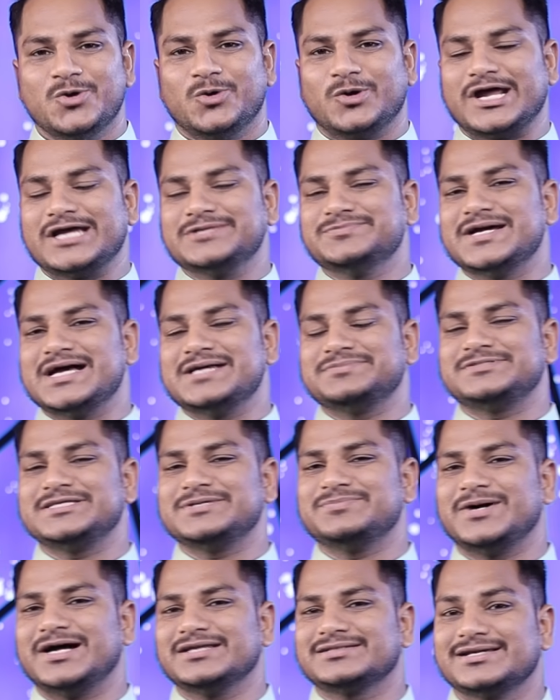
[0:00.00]
और आज मैं
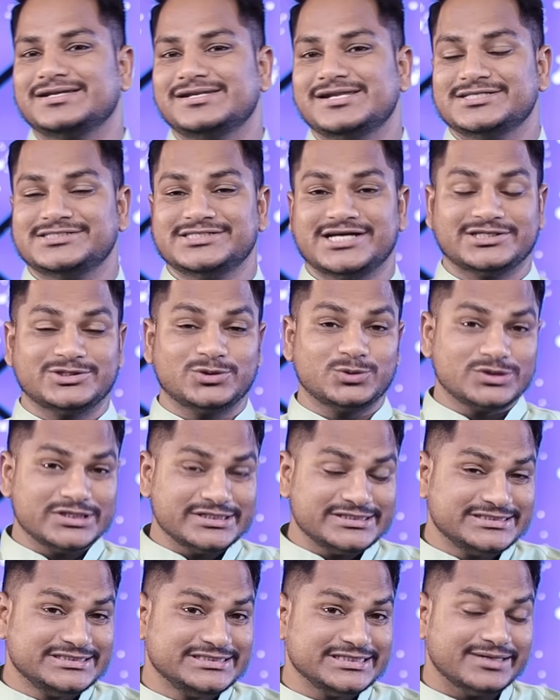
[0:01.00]
आपसे बात करना चाहता हूं
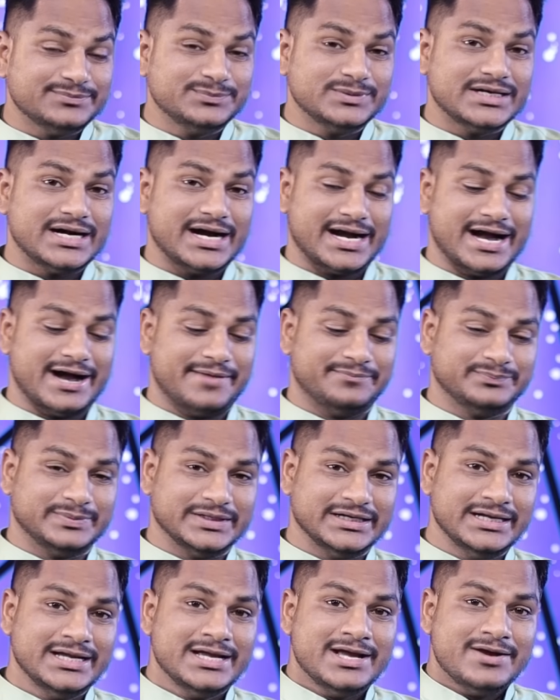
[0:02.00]
कि जब आप